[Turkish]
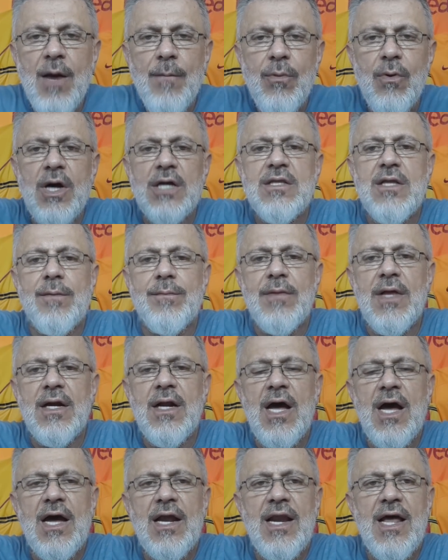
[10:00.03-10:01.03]
Bu adamlar
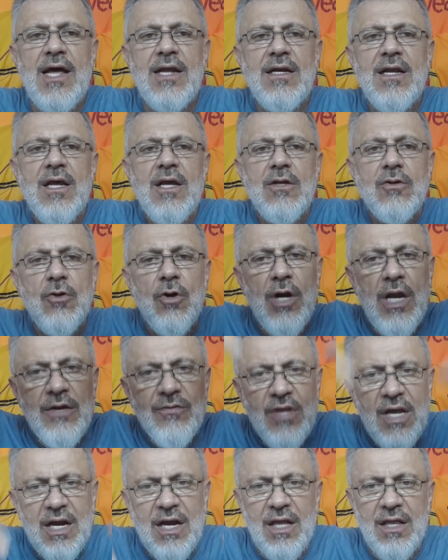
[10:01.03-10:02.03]
halen
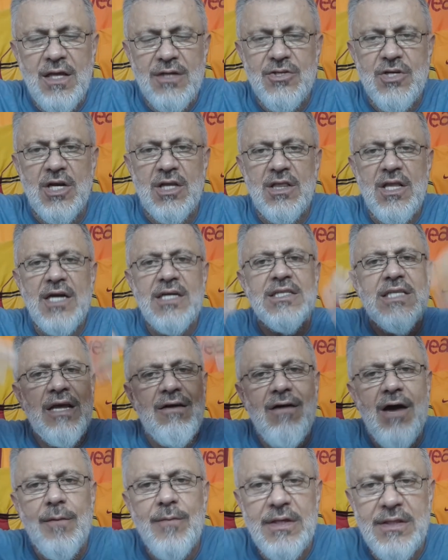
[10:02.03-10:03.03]
görevde kalacaklar,
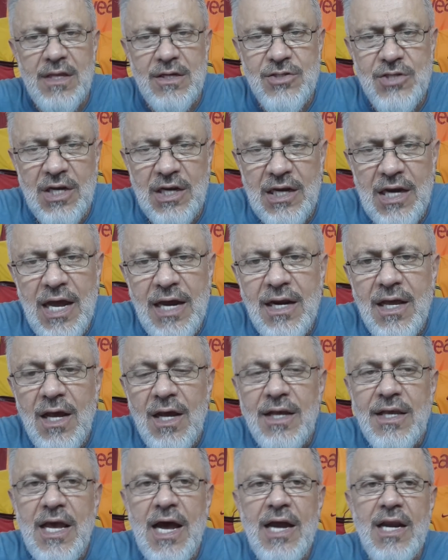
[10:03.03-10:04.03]
devam edecekler.
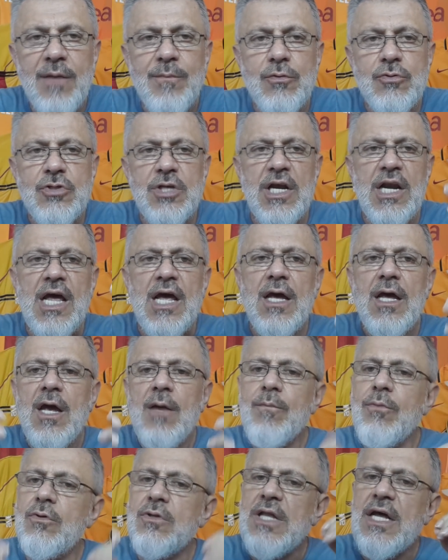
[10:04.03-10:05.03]
Yani bu sene
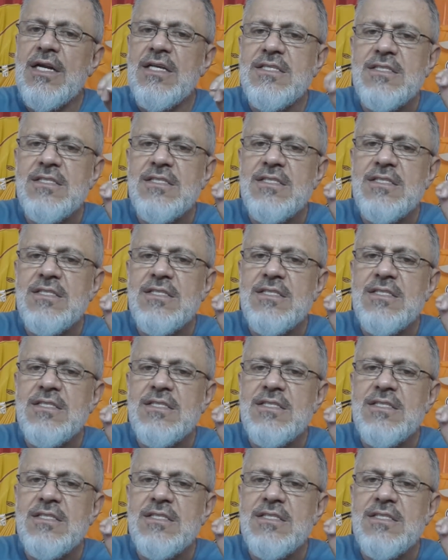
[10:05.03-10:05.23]
bunlar